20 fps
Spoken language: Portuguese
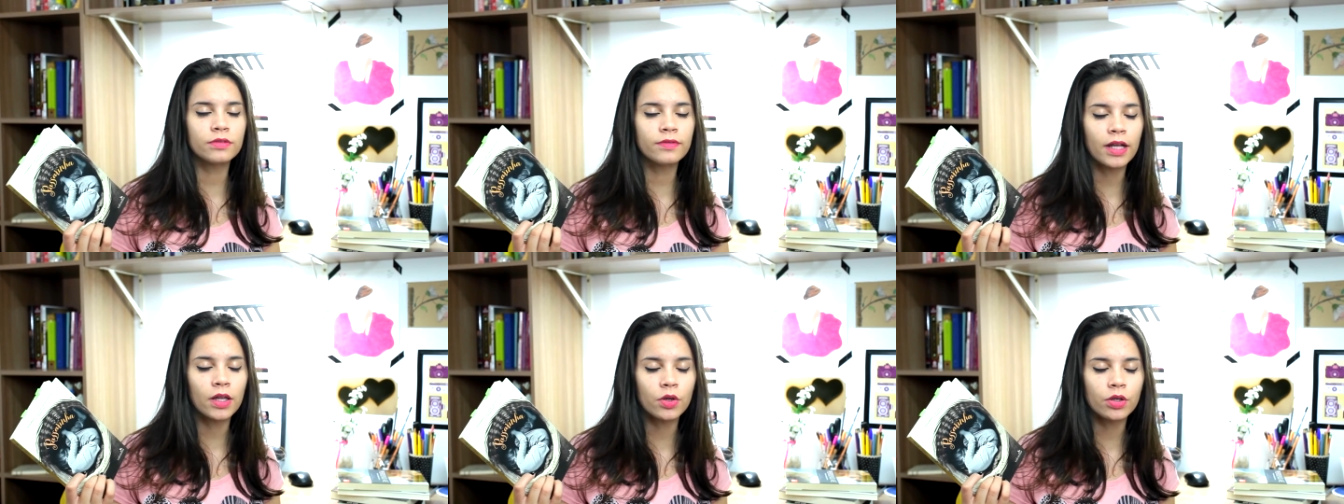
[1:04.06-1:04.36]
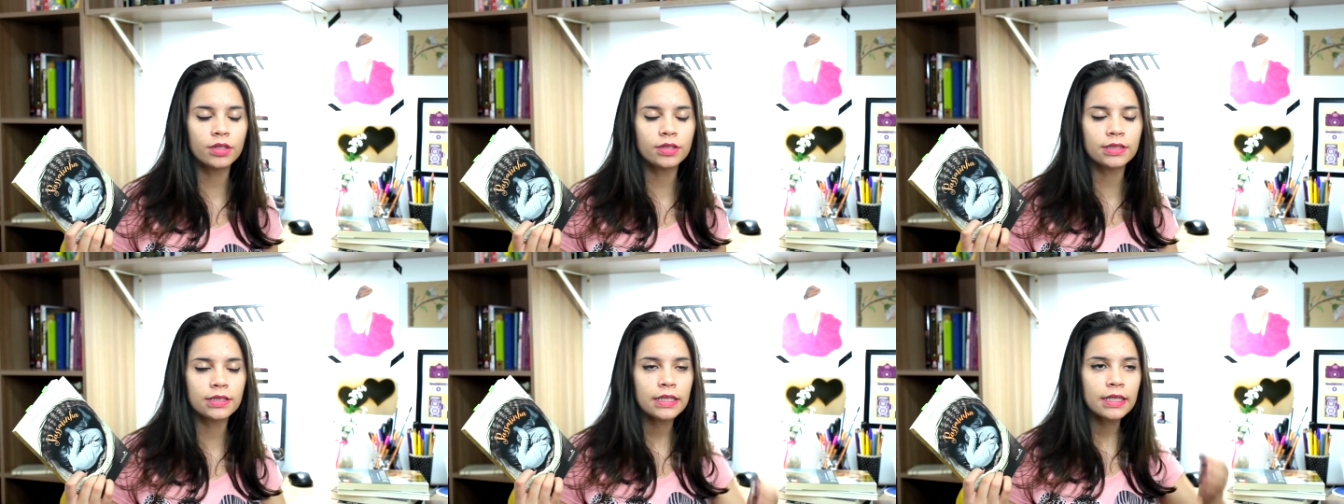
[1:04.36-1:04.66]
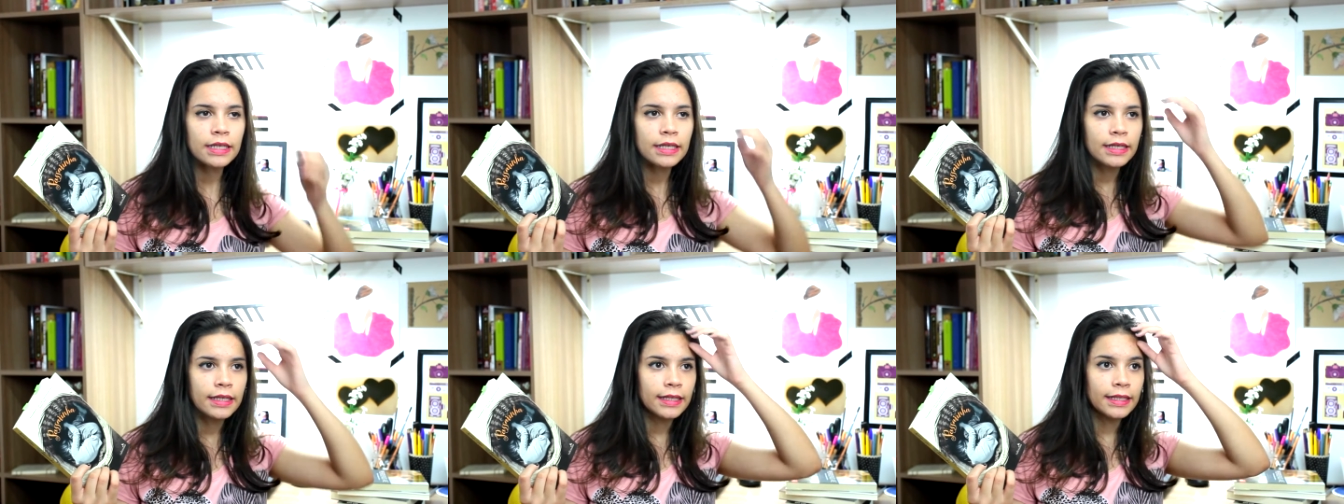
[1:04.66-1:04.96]
valores
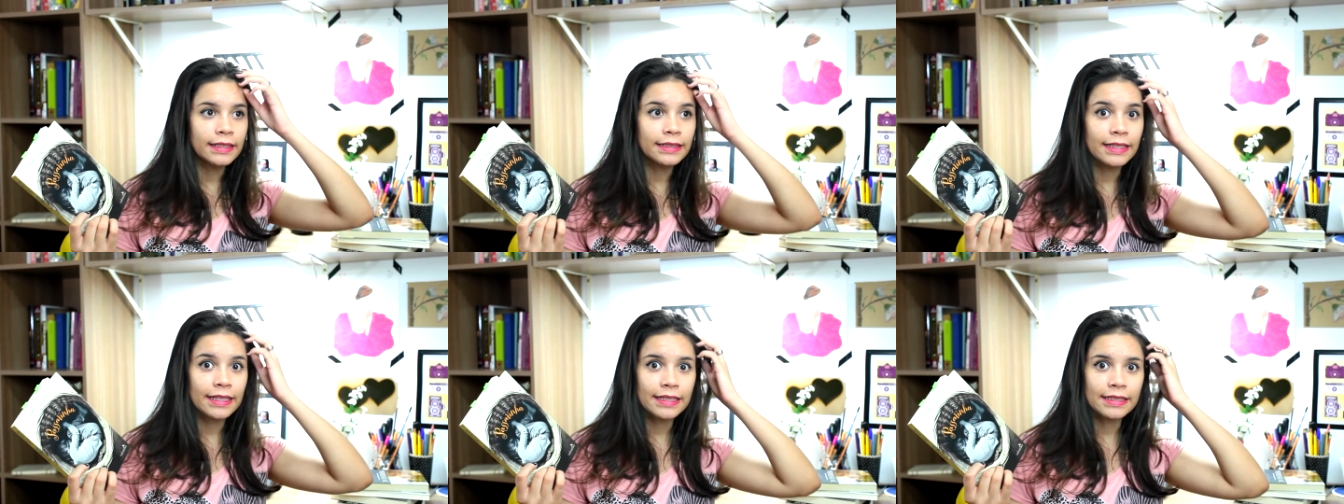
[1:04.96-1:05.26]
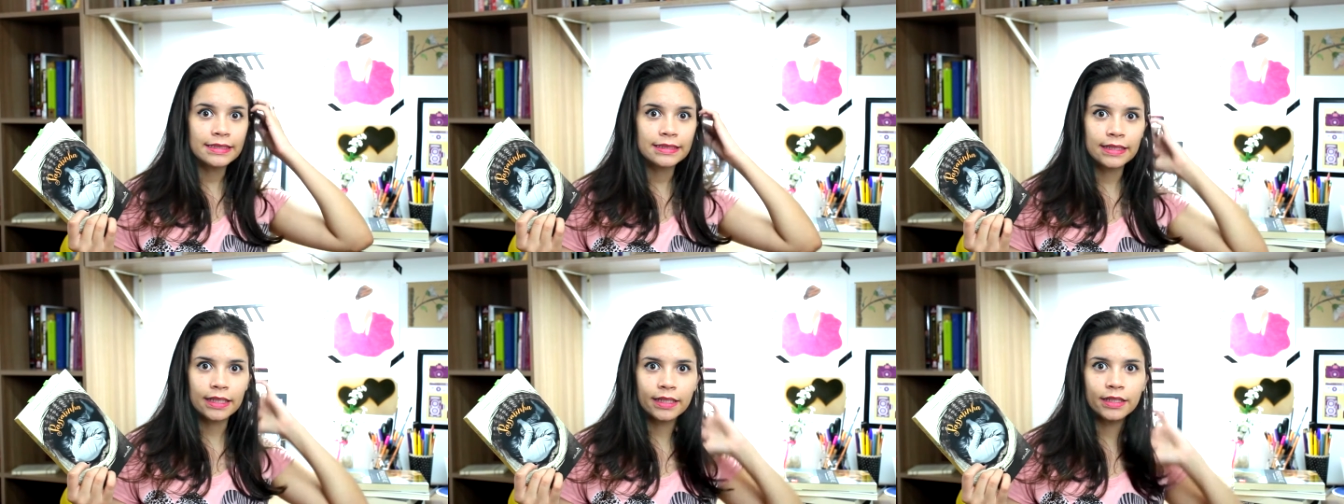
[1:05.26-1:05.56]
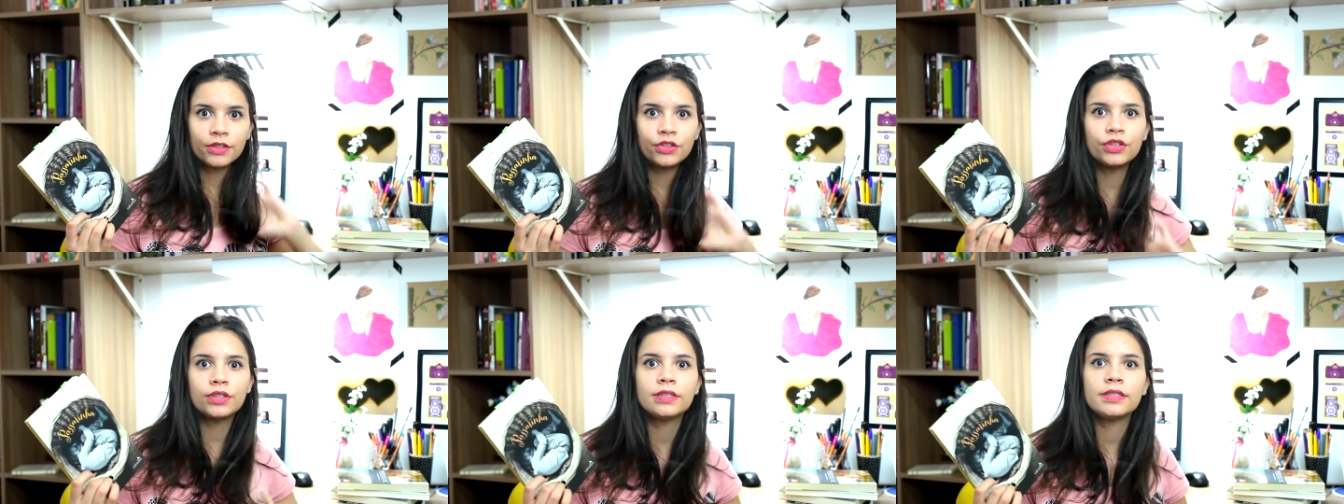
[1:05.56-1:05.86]

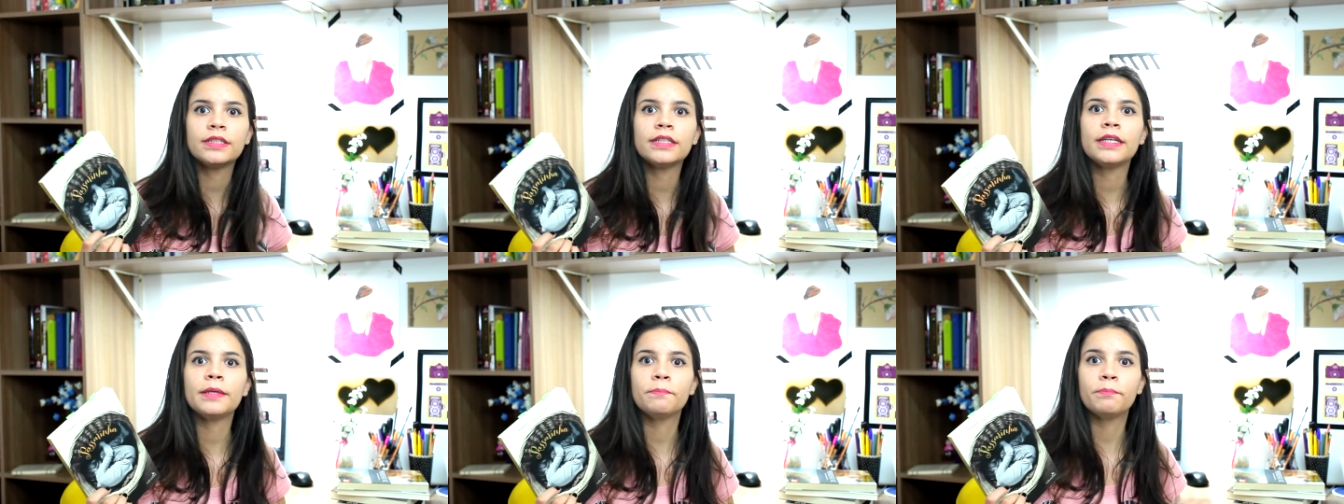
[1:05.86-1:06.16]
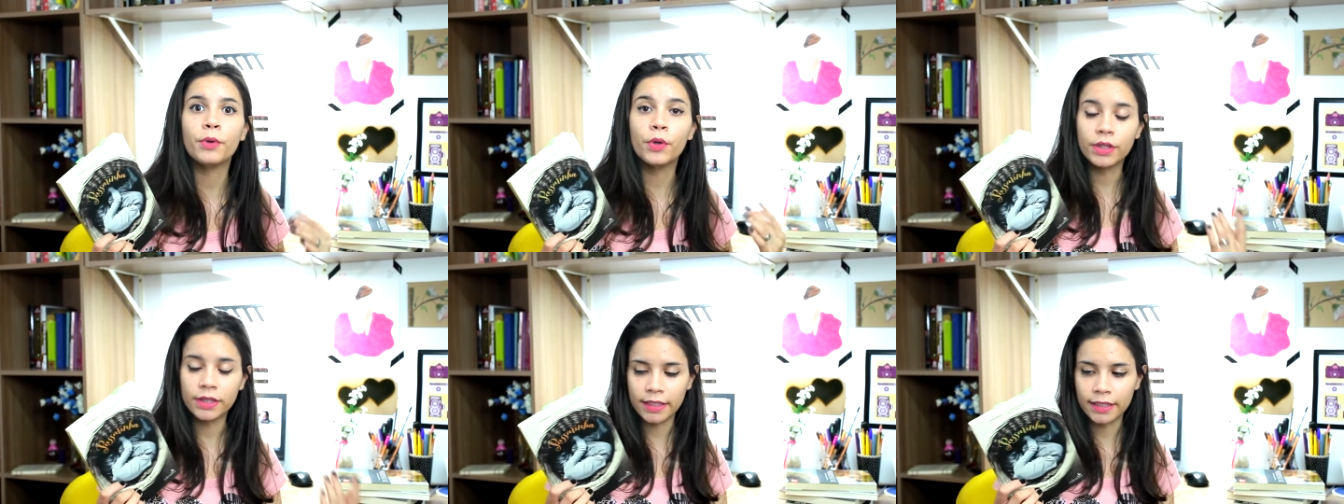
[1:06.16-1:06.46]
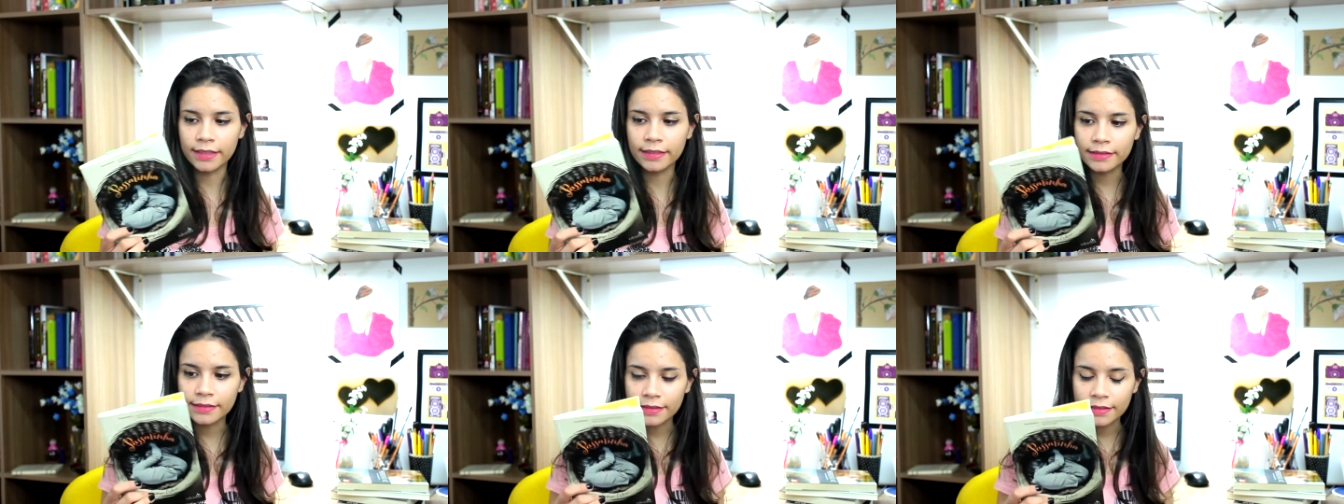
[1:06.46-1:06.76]
interessantes e
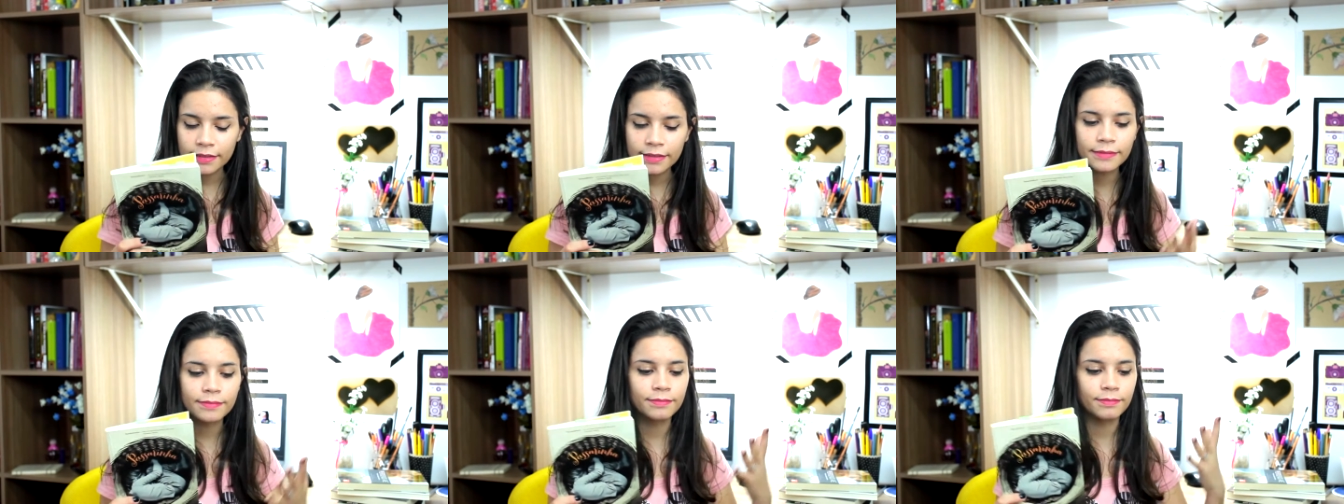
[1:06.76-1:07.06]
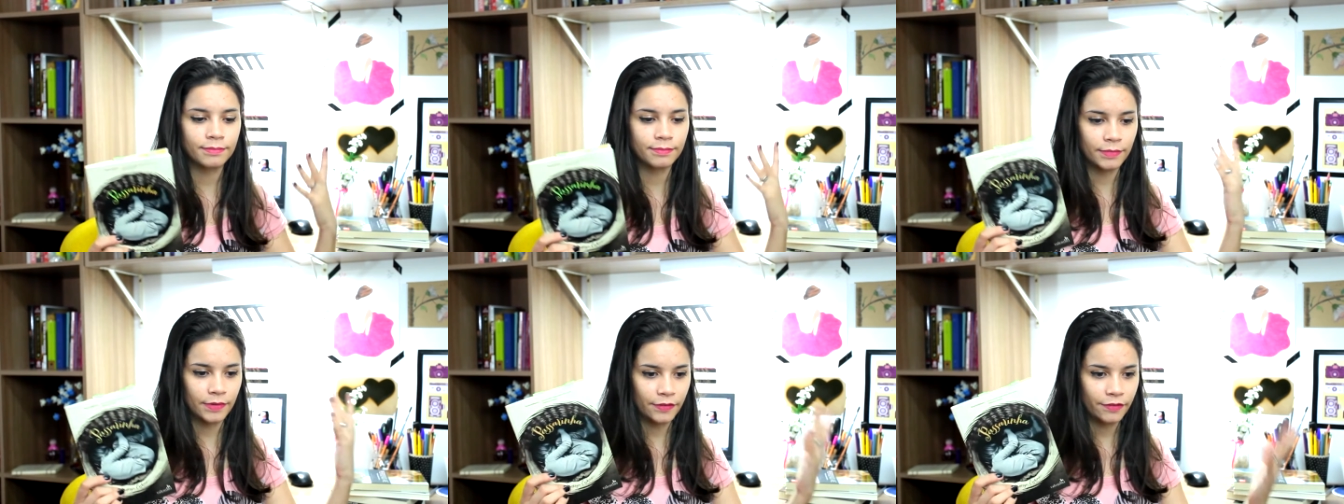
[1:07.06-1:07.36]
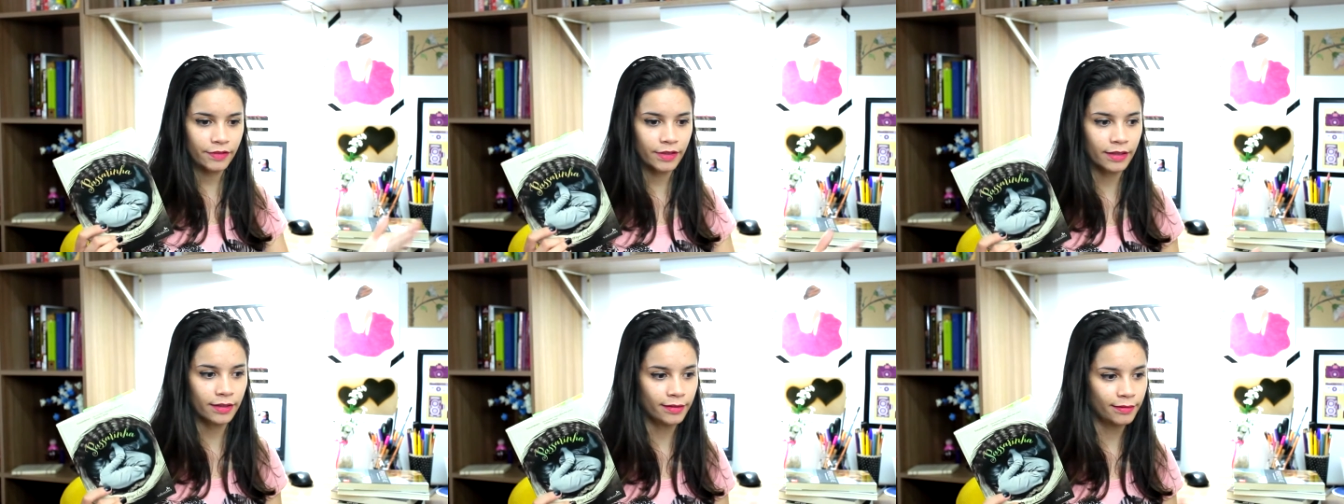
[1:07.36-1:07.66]
importantes,
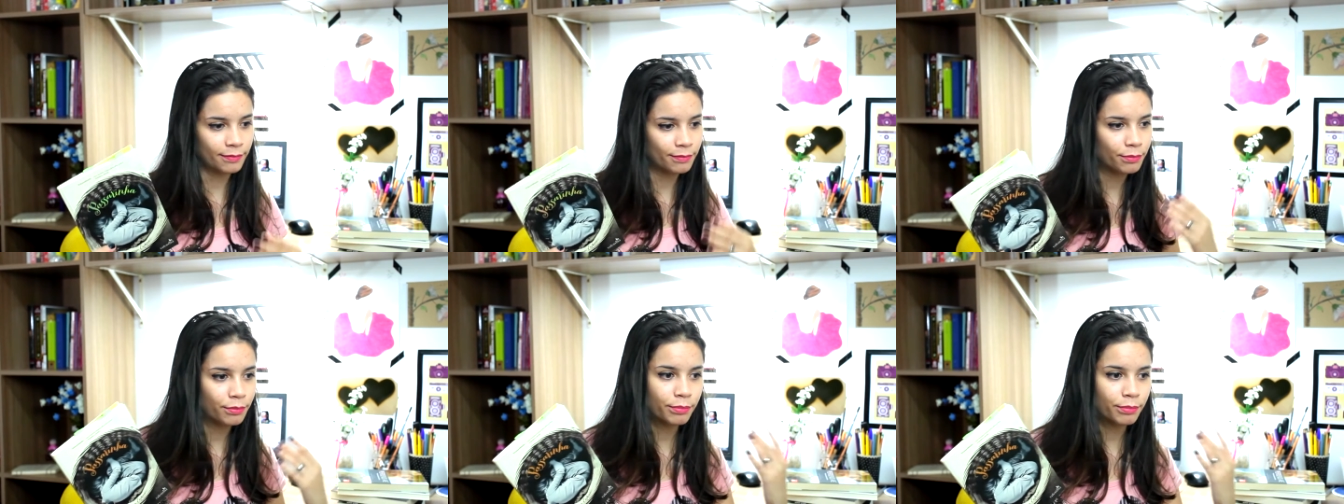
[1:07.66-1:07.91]
enfim,